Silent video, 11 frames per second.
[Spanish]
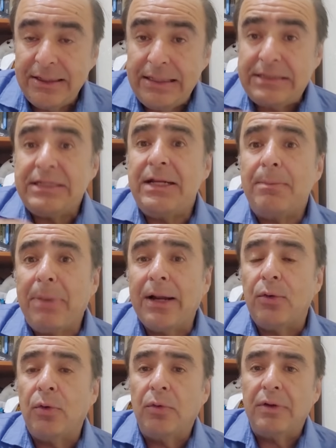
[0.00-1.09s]
Y sin
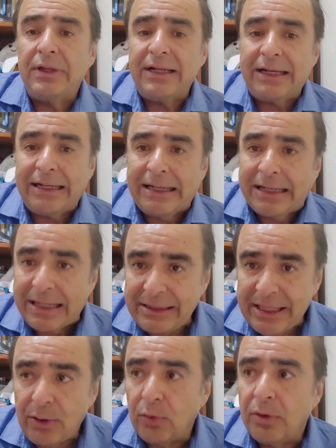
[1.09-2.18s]
embargo,
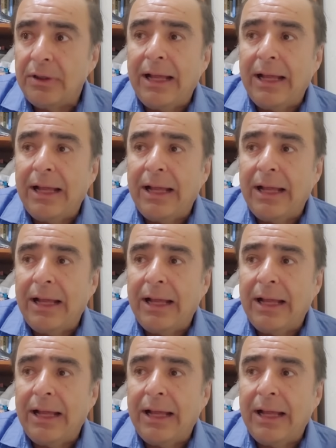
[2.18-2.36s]
reitero,